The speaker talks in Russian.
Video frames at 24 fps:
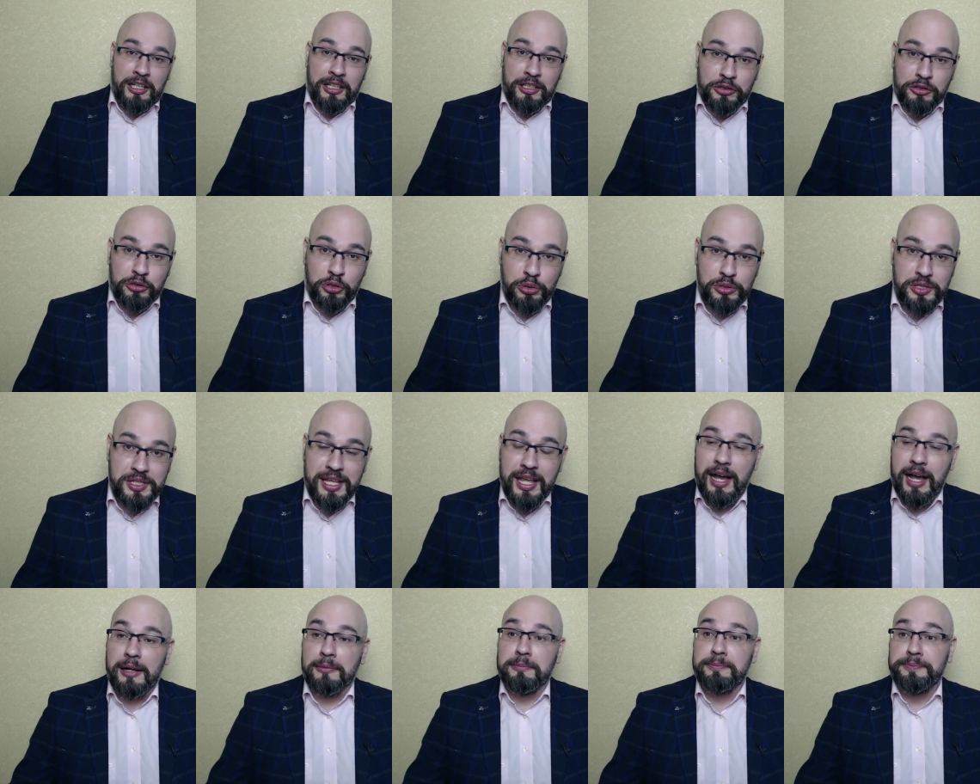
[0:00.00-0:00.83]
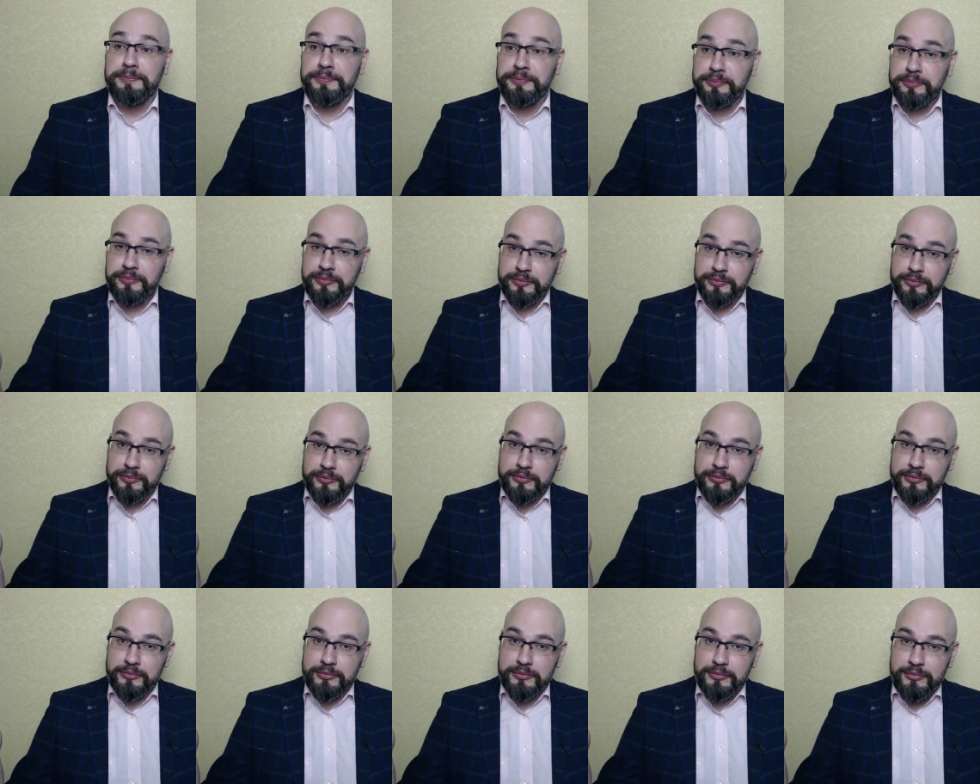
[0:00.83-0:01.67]
Друзья,
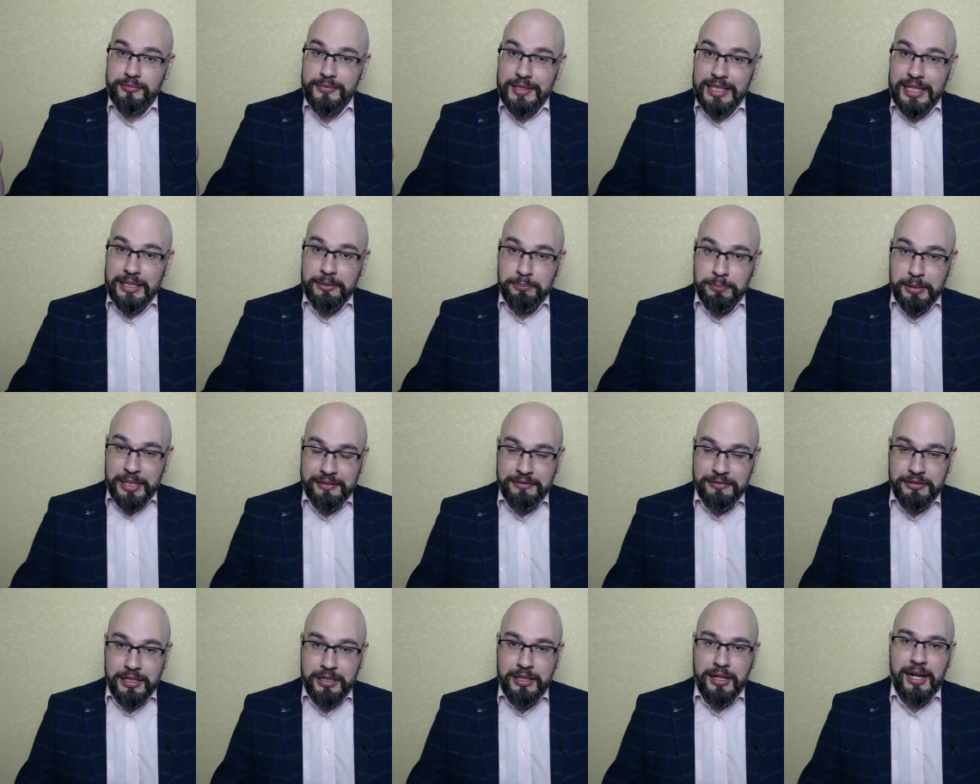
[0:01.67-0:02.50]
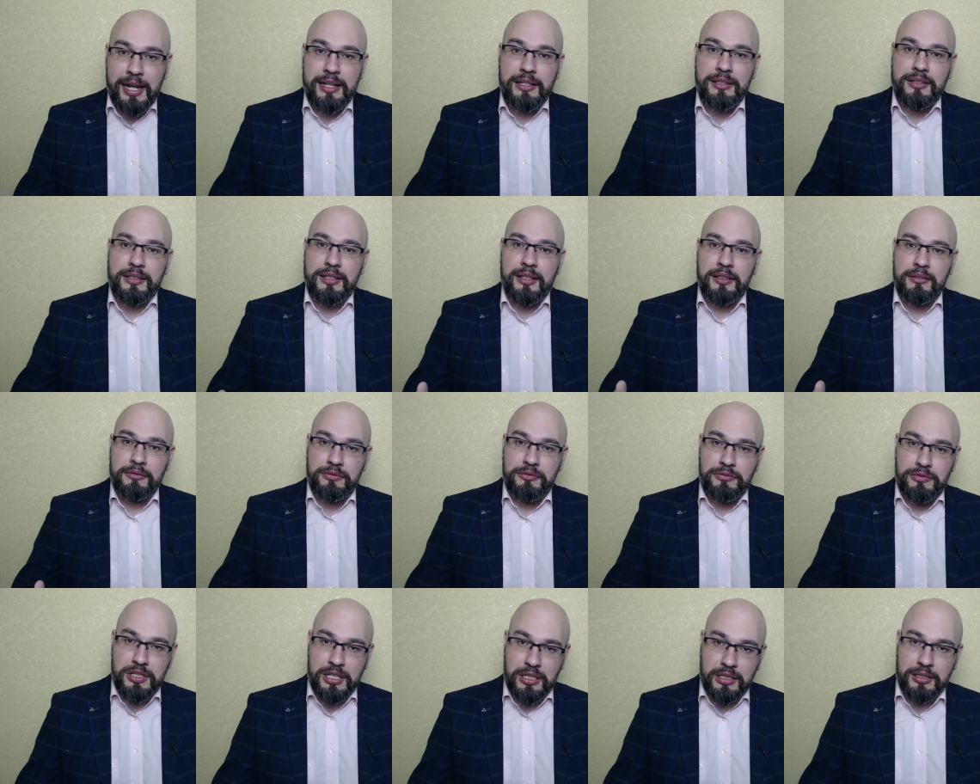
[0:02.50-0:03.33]
проверяйте
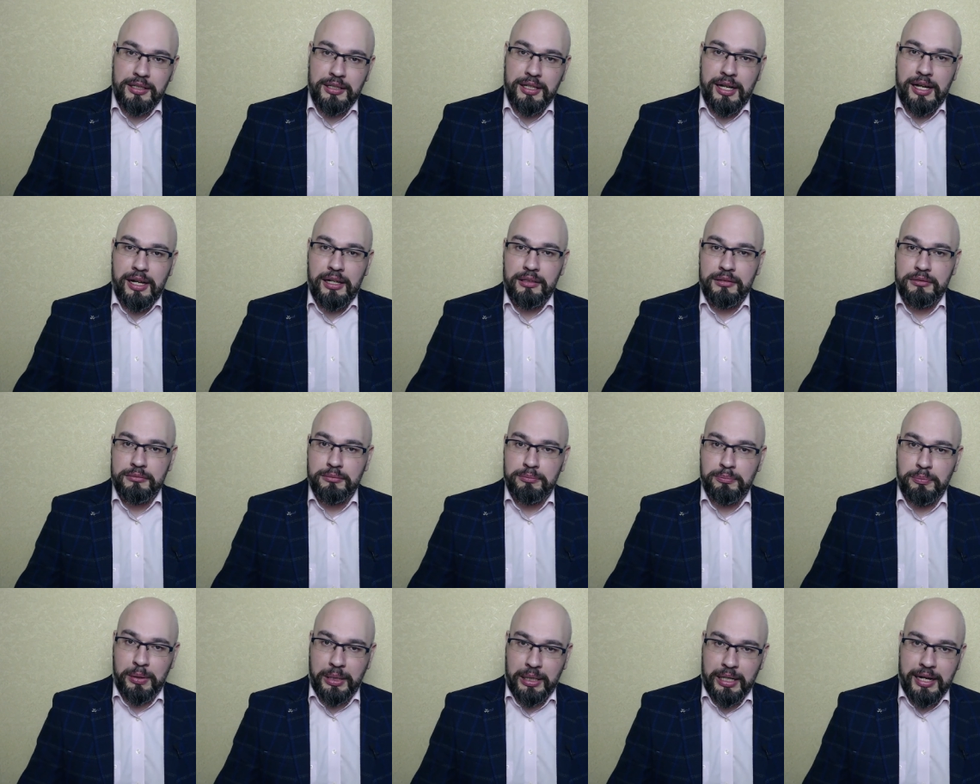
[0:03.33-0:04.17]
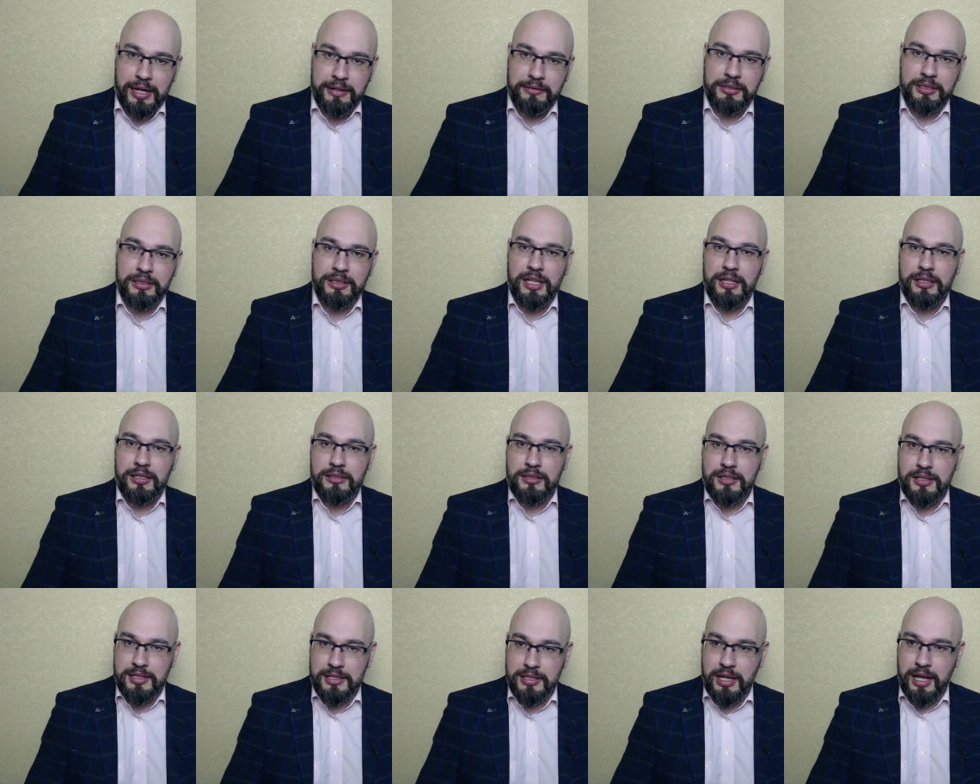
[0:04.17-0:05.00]
всегда правила
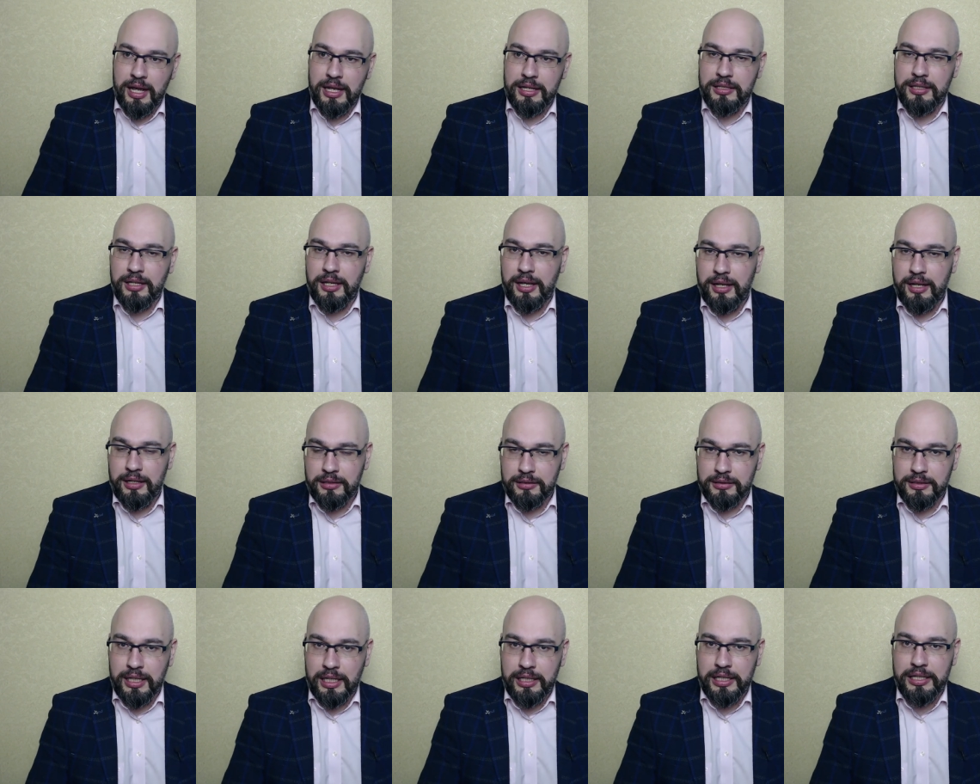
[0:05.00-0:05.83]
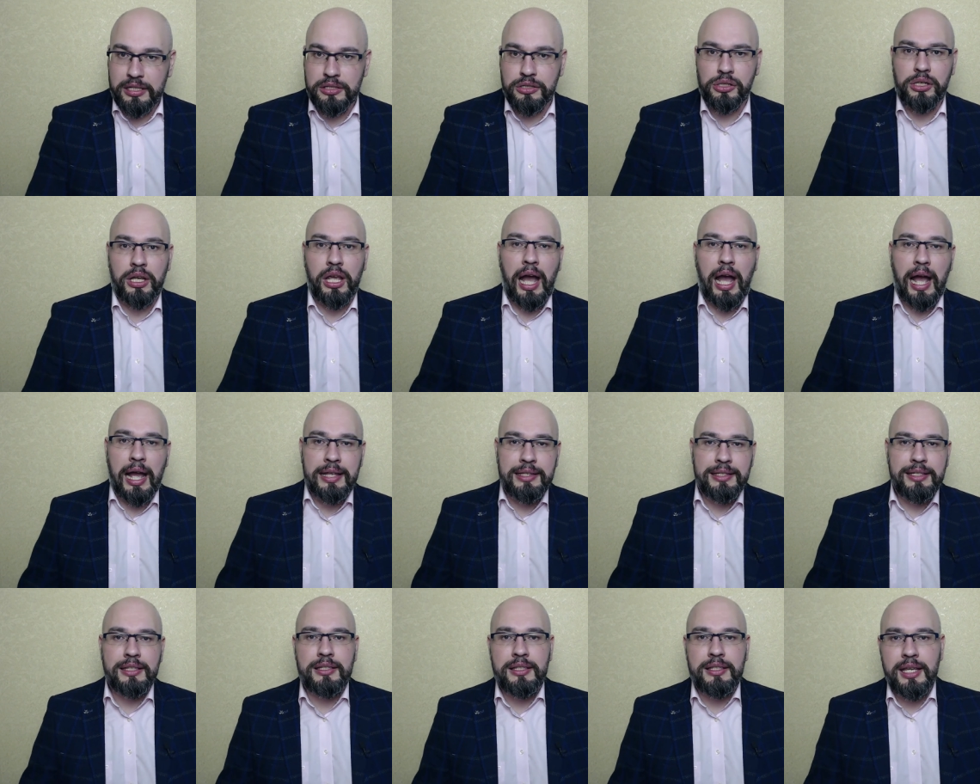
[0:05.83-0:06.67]
снятия налички.
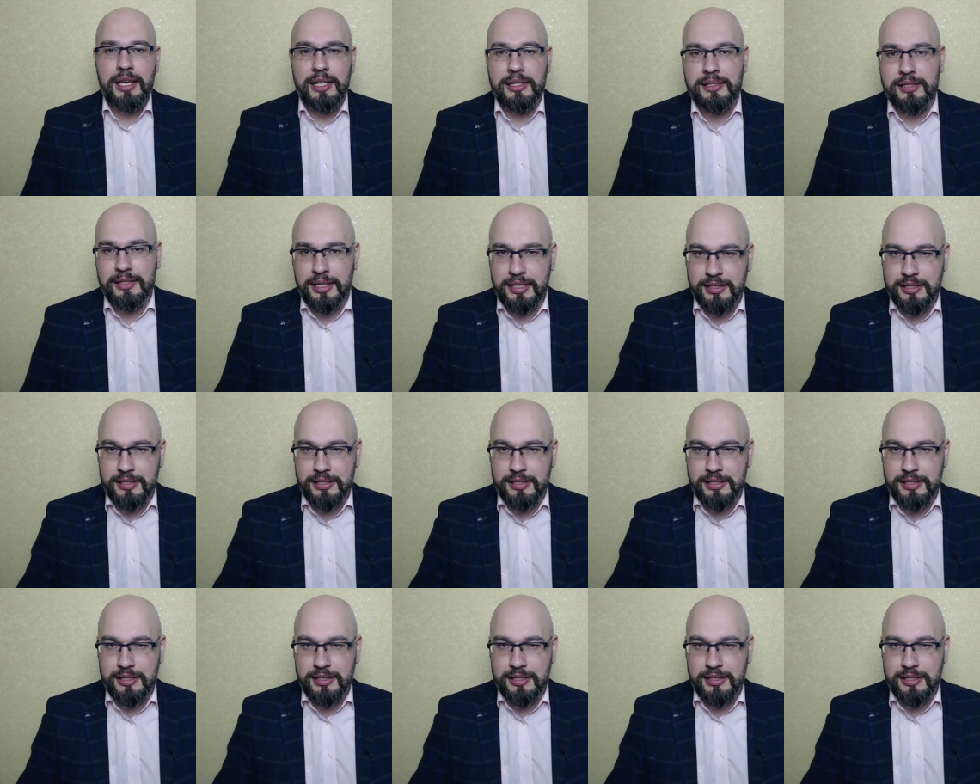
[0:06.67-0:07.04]
Они есть на